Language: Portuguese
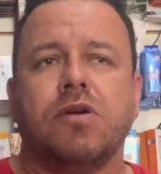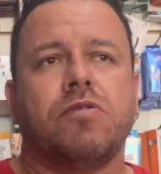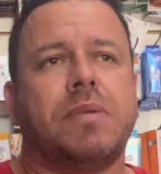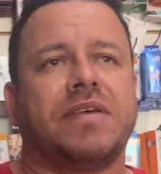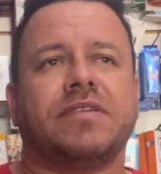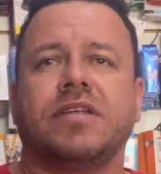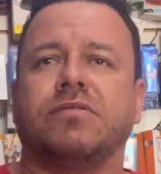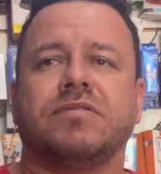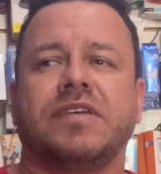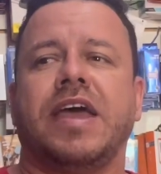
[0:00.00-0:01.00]
Começa
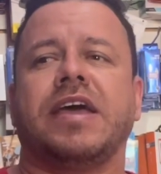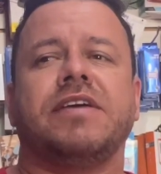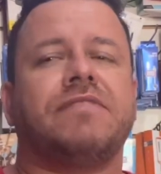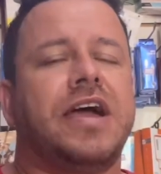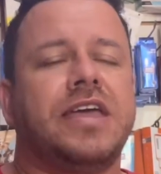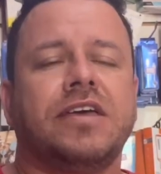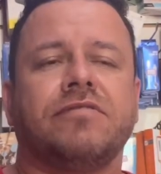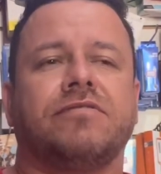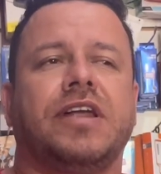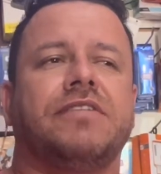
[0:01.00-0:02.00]
do zero e vai indo,
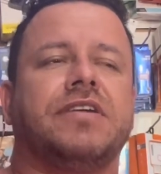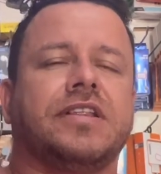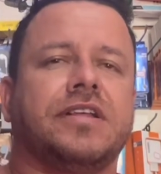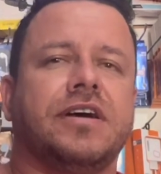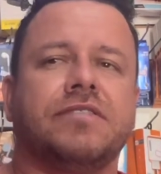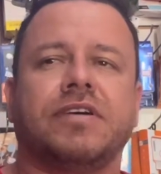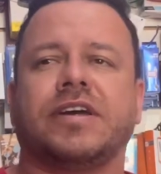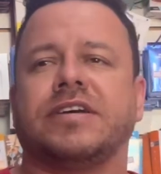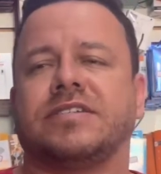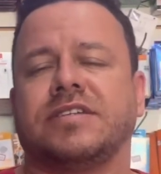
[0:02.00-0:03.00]
vai levantando, vai
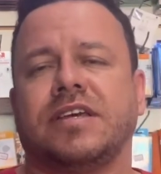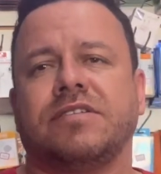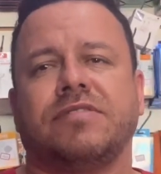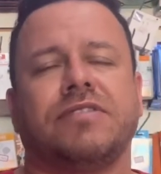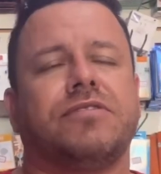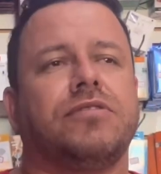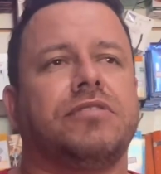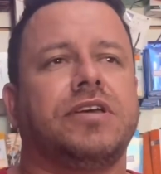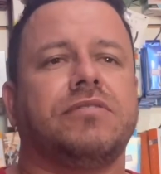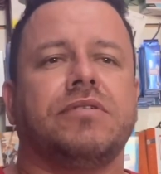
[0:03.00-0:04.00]
crescendo, vai
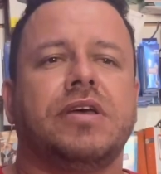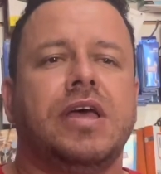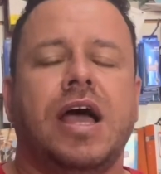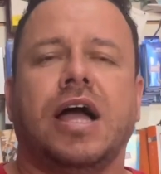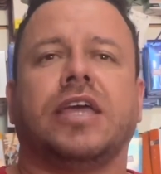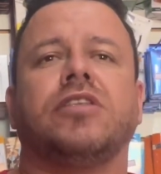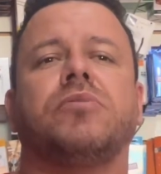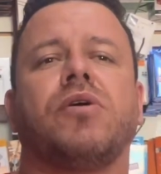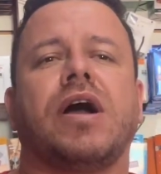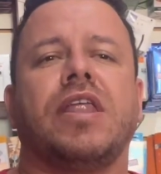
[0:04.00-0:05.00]
evoluindo. Aqui no
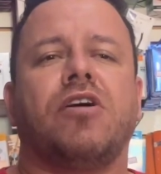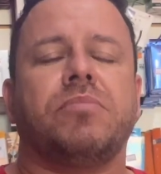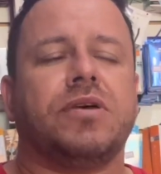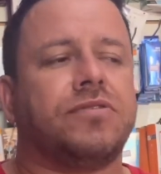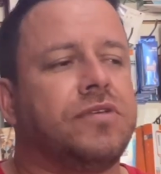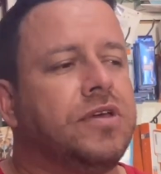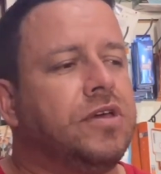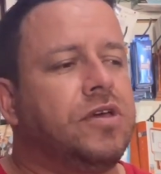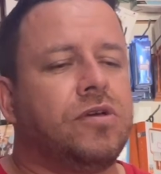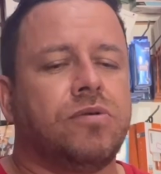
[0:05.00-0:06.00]
meu canal mesmo,
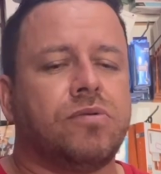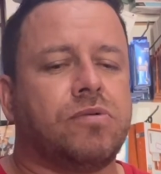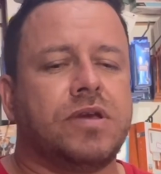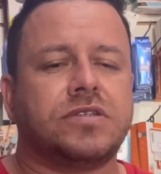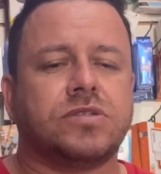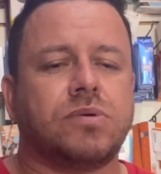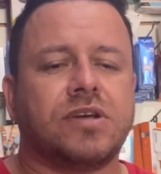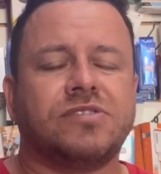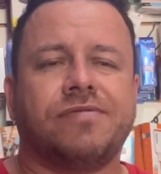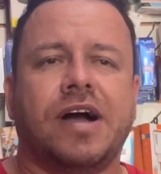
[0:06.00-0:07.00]
eu conheço história
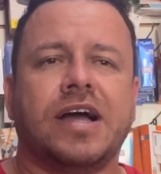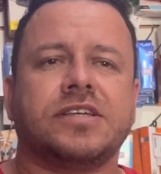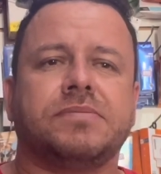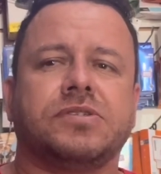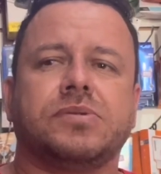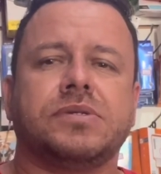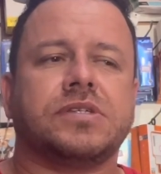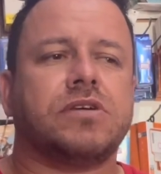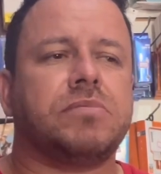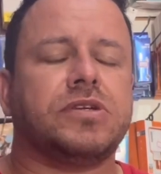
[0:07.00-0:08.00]
de várias pessoas
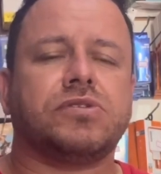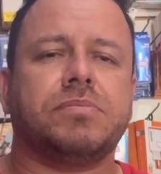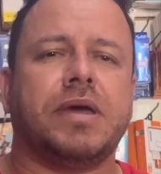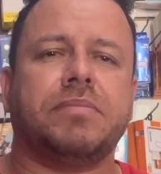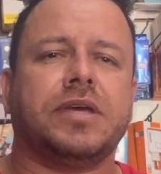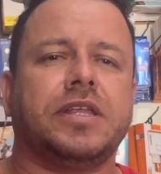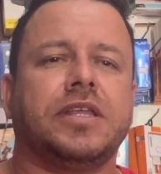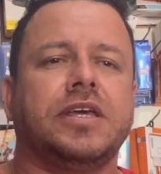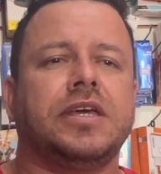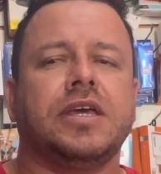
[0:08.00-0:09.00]
que começou bem
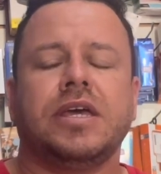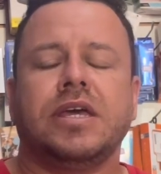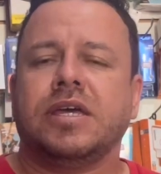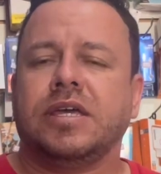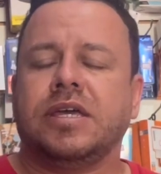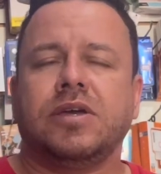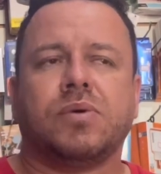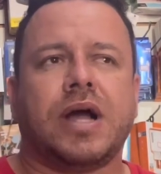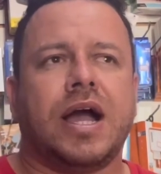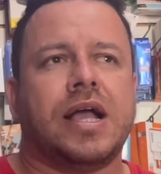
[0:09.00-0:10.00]
pequenininho e o
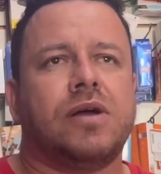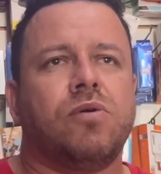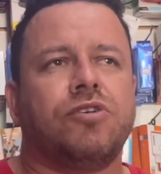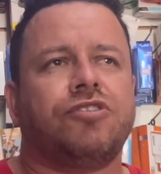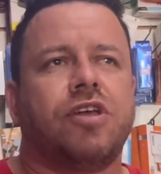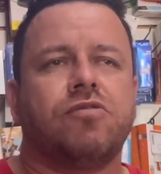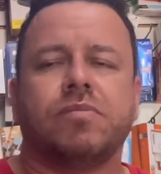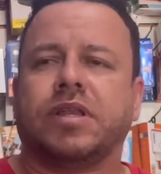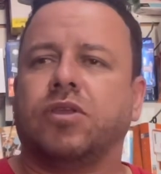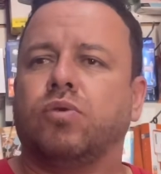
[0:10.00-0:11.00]
cara hoje tem
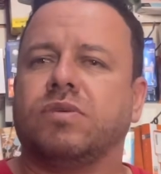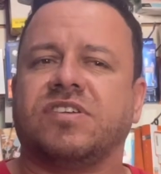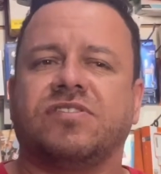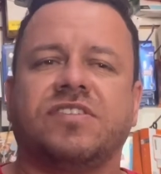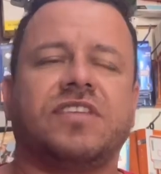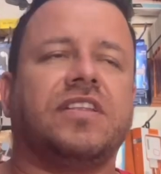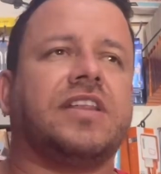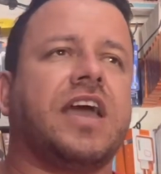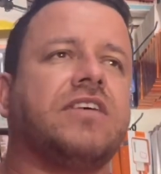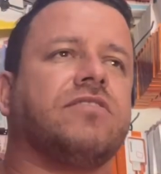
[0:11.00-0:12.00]
uma, tem duas, às vezes tem
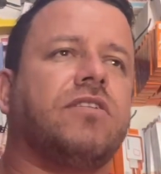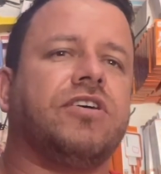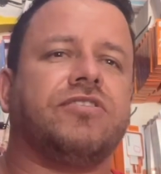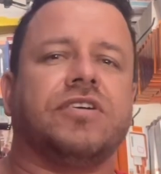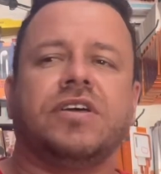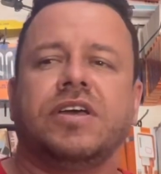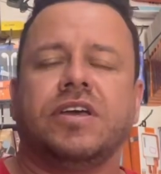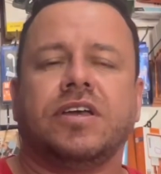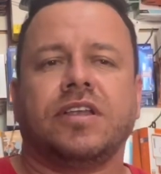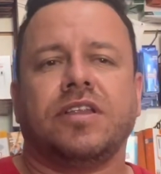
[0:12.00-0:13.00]
três lojas,
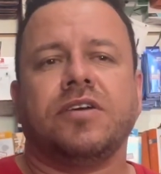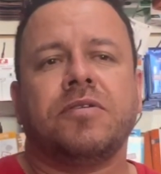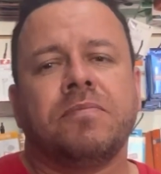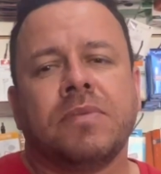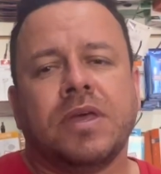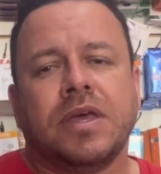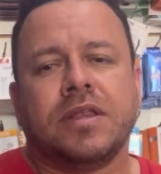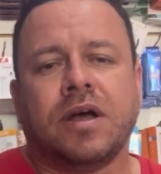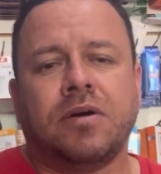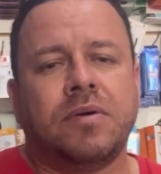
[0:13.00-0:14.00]
entendeu?
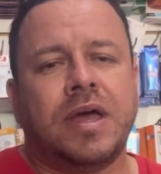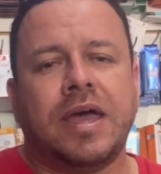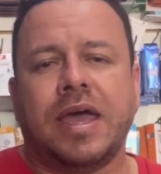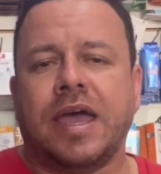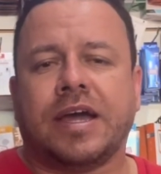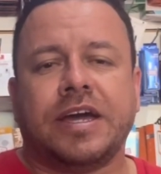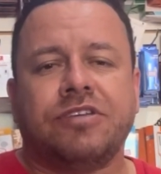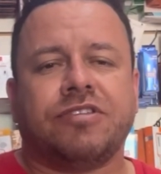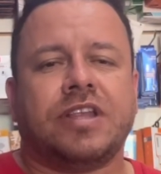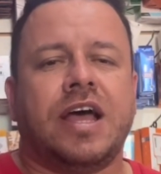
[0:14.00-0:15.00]
Então é, é
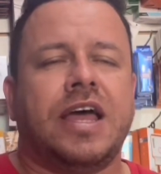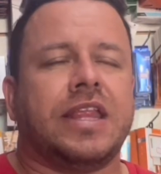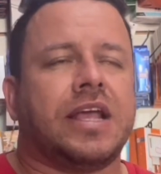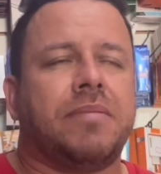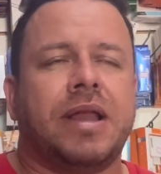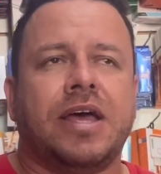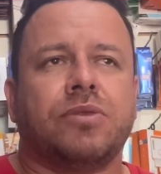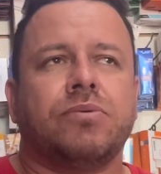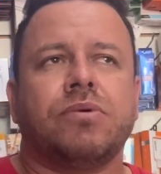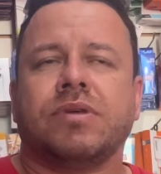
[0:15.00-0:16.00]
acreditar, é trabalhar
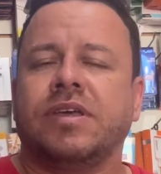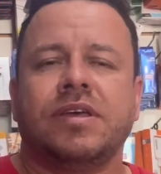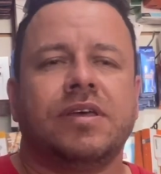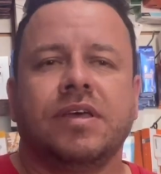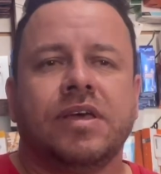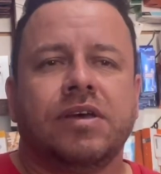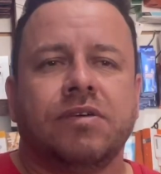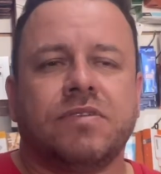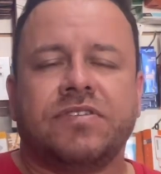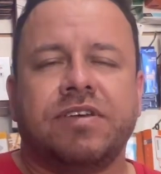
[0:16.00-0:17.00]
duro que
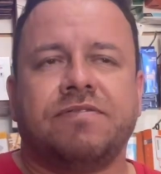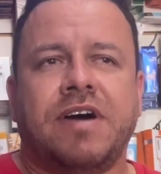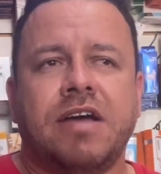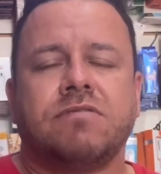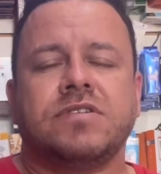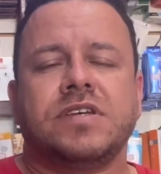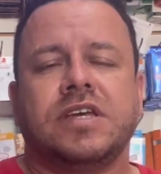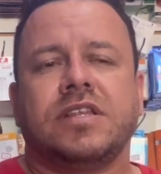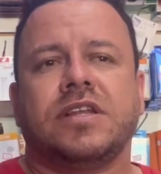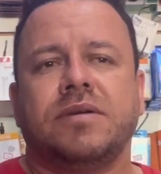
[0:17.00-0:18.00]
você vai
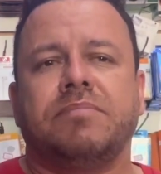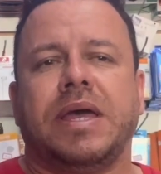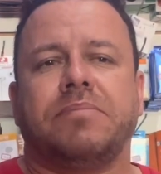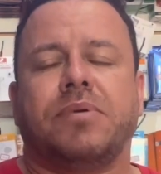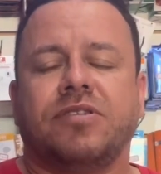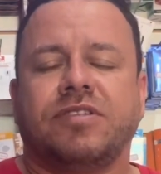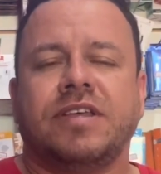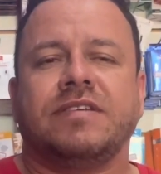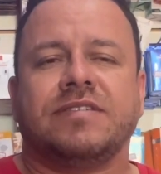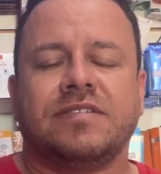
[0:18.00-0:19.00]
conseguir também, pode
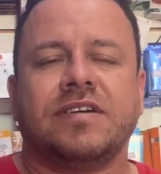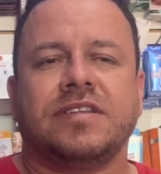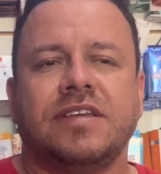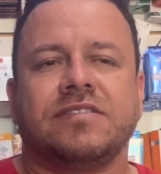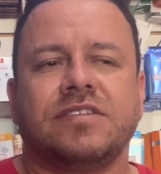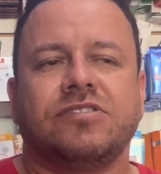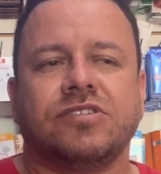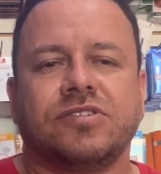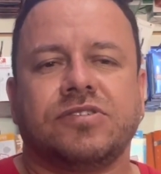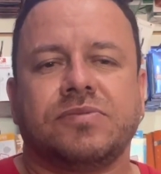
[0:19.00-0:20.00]
ter certeza
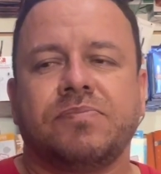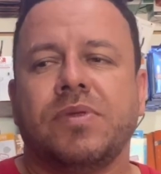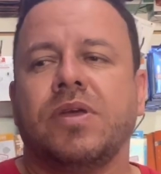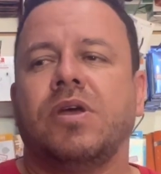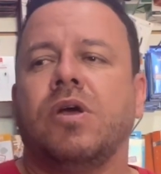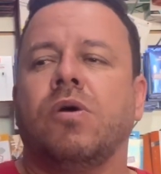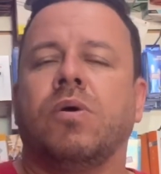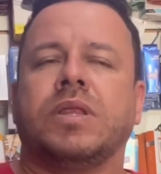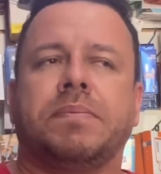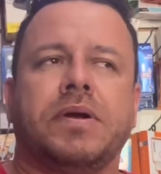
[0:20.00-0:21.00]
disso.
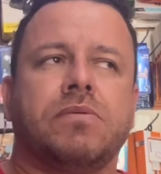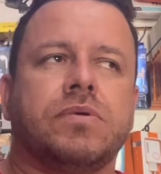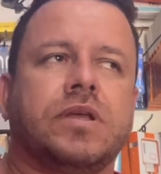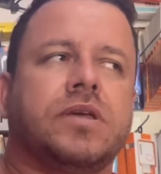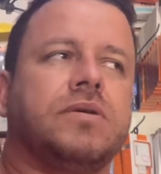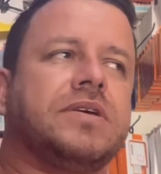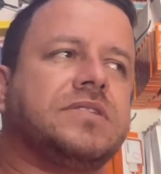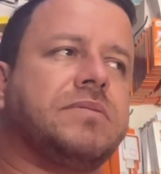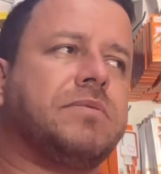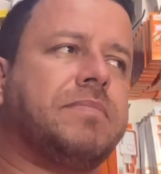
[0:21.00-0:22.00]
Outra pergunta que eu
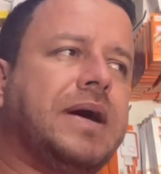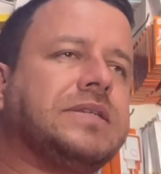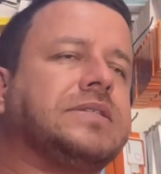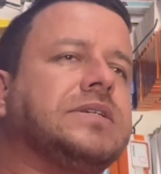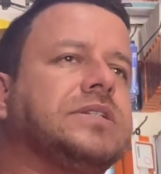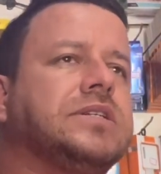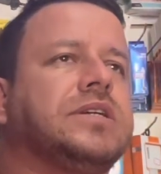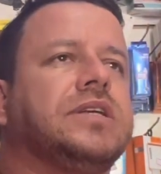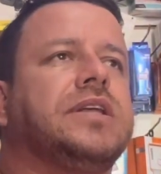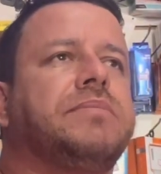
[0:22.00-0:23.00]
recebo bastante
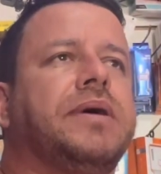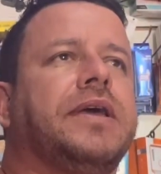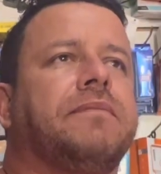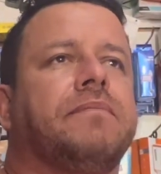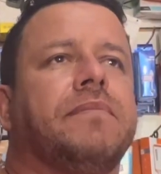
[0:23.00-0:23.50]
aqui também.